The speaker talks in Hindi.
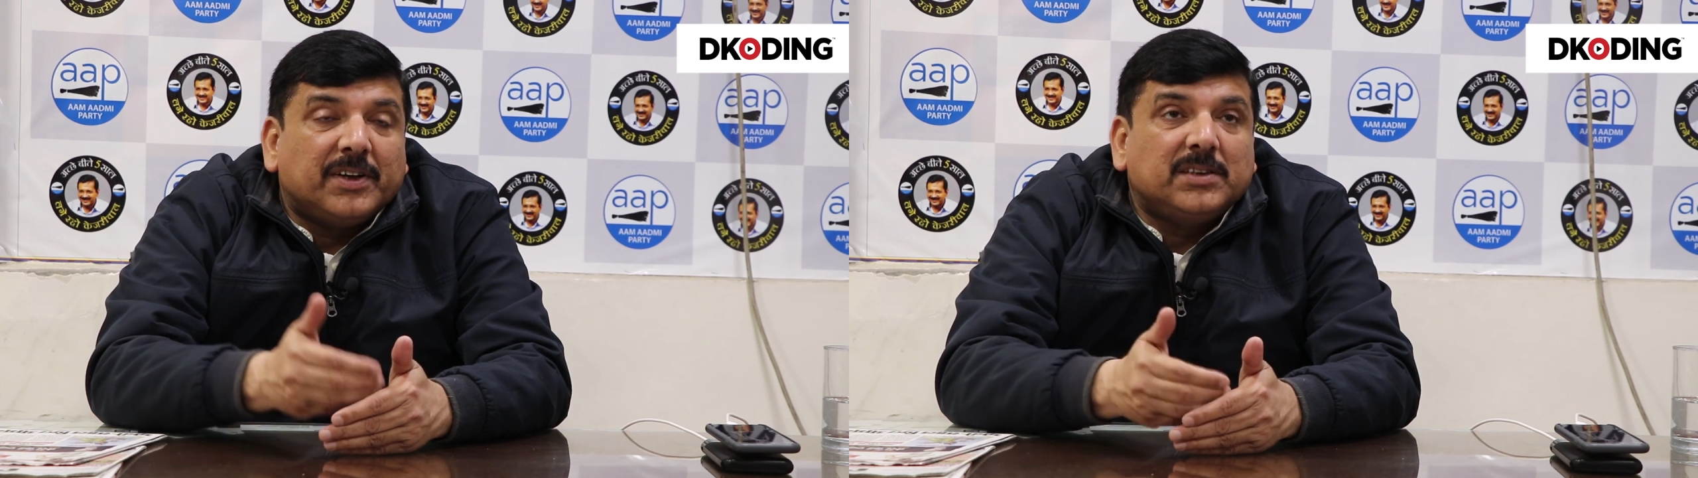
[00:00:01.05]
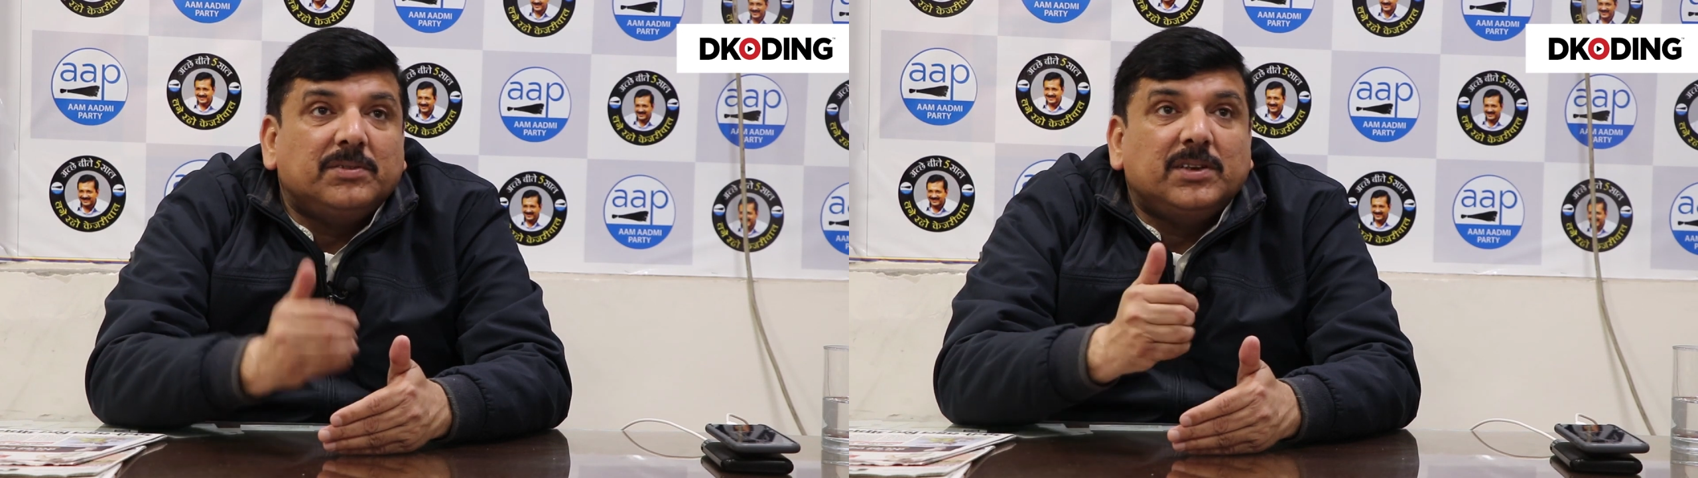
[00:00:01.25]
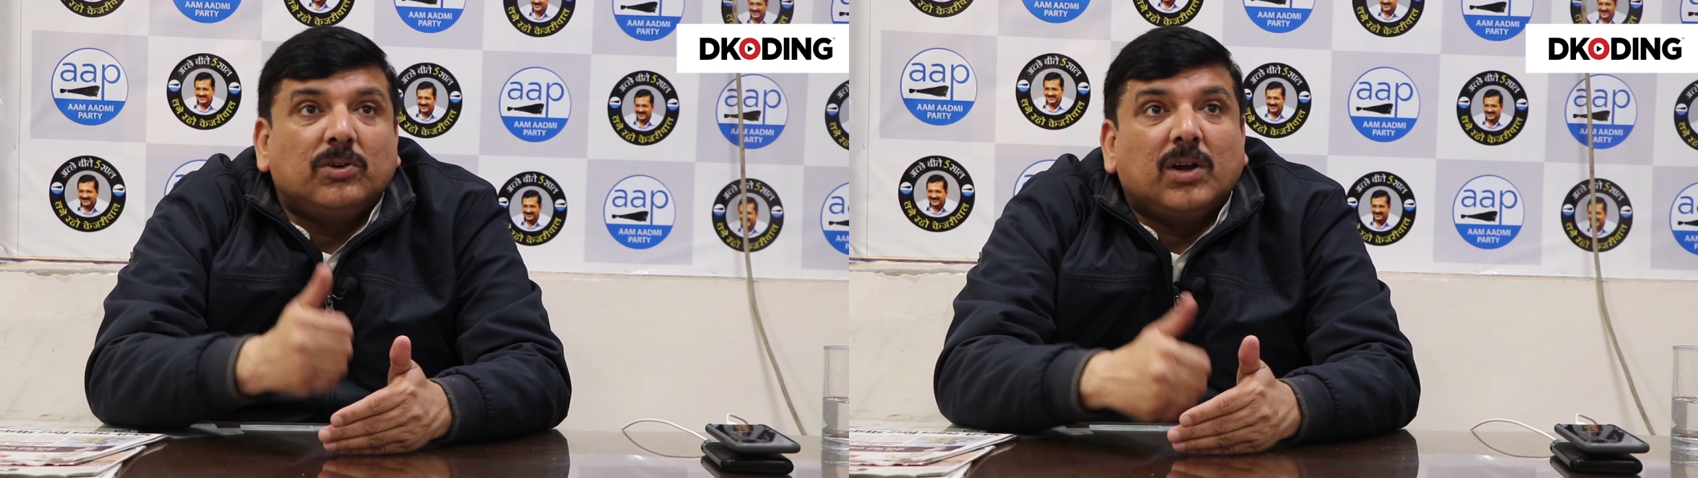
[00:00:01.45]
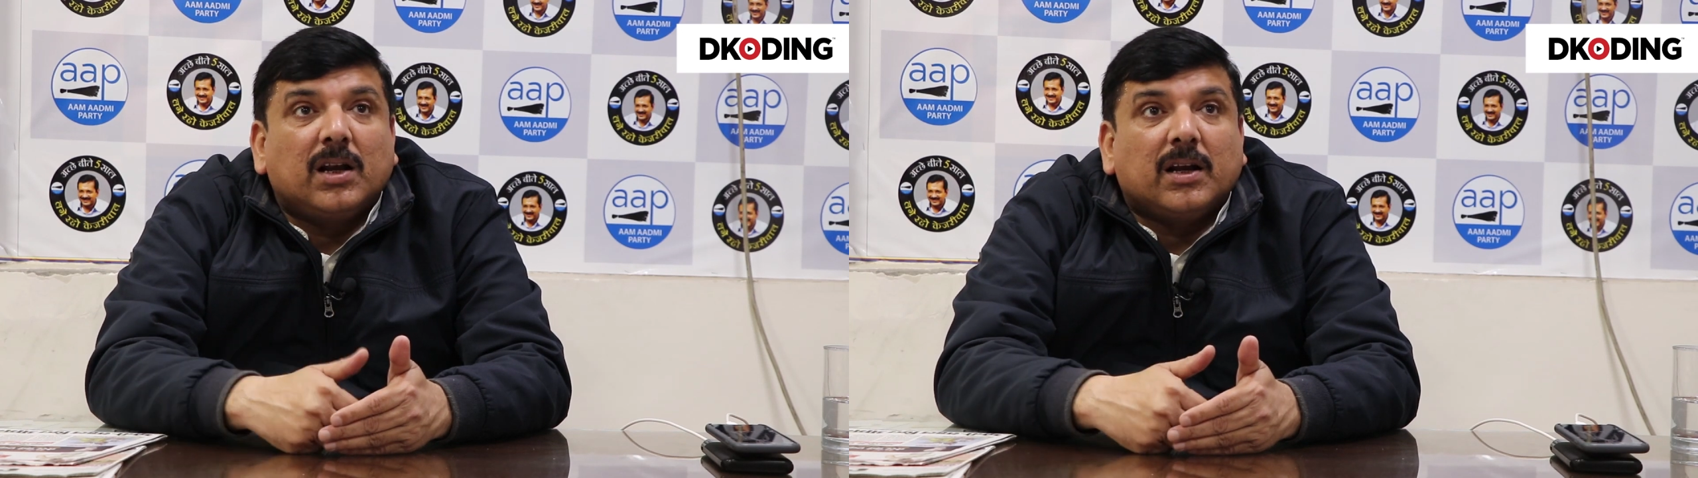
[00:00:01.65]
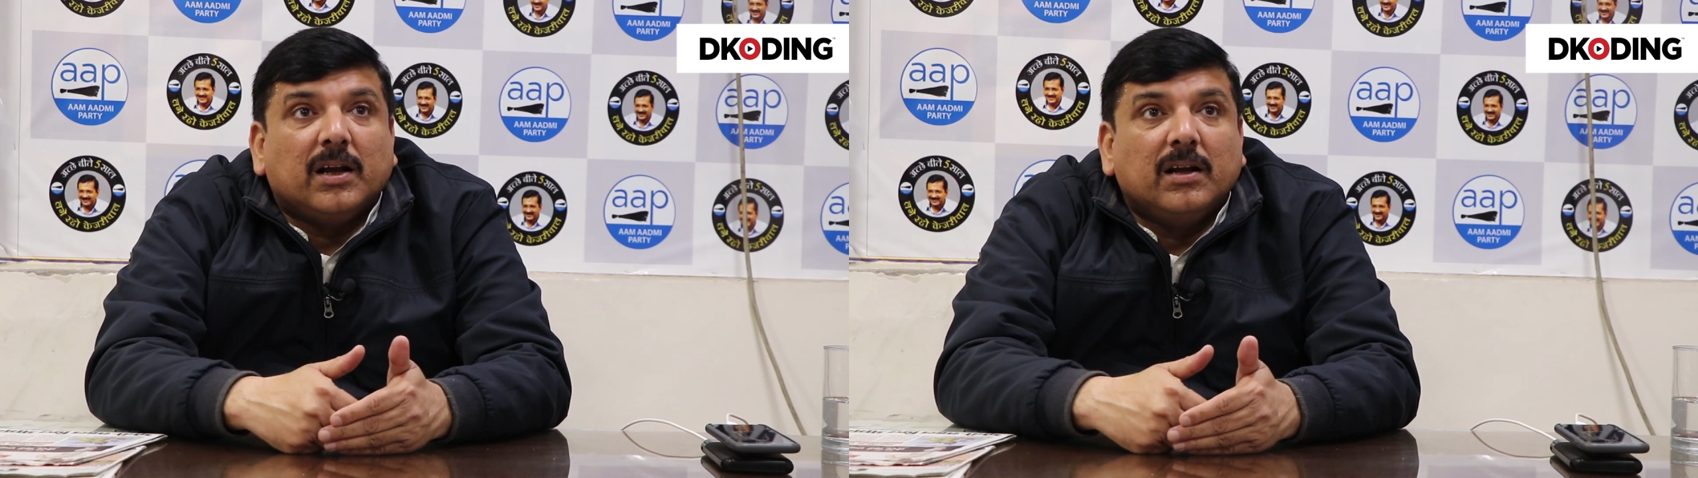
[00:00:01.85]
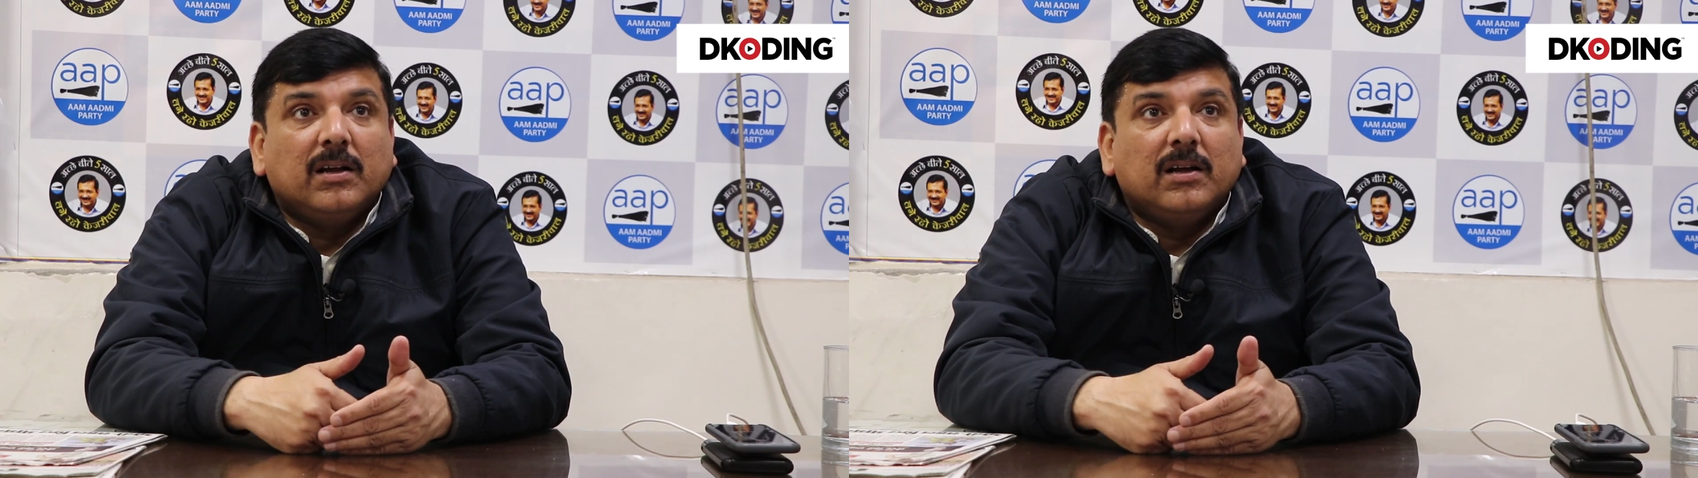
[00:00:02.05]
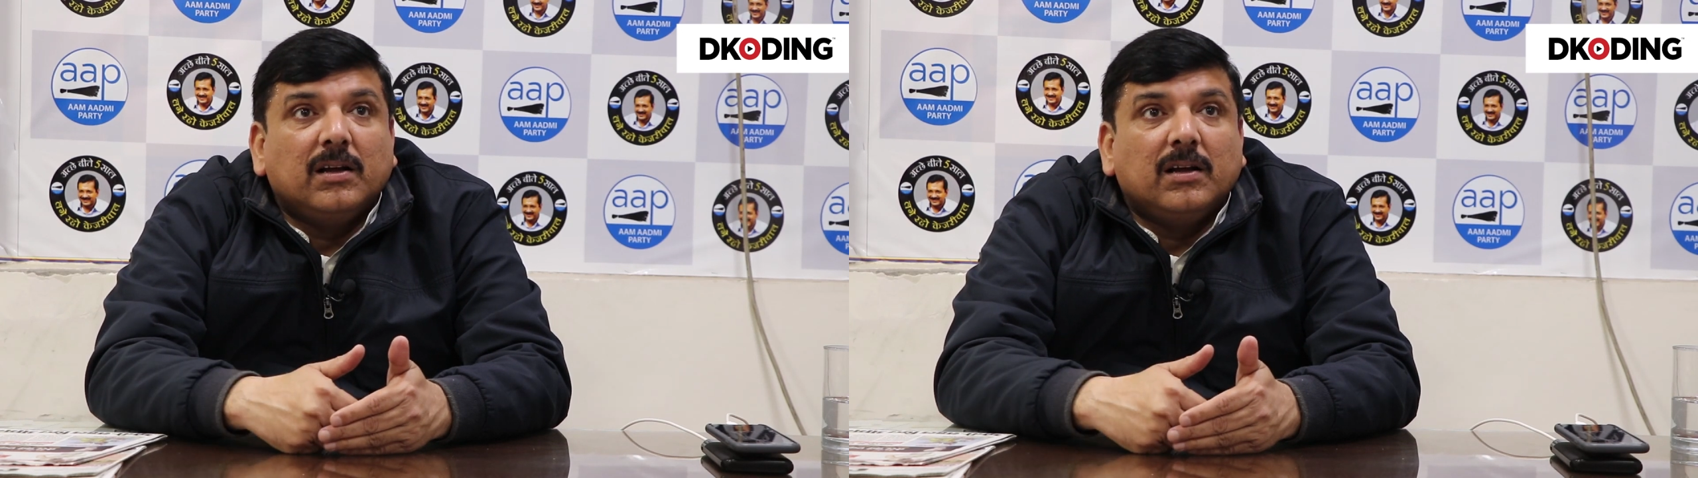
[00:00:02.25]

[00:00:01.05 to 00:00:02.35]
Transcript: फर्जी वीडियो डाल रहा है